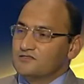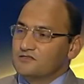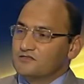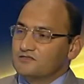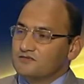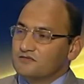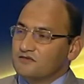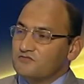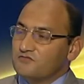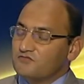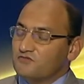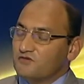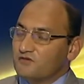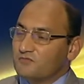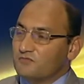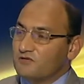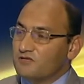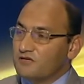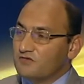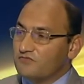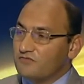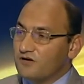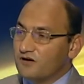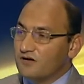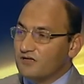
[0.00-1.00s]

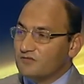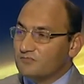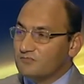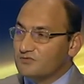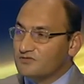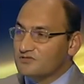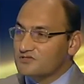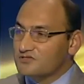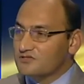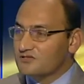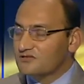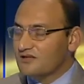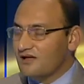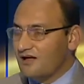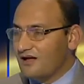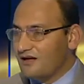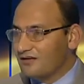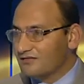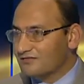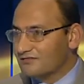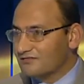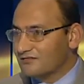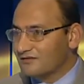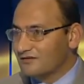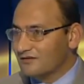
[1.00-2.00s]
60% فقط من
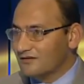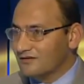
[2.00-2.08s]
صناعة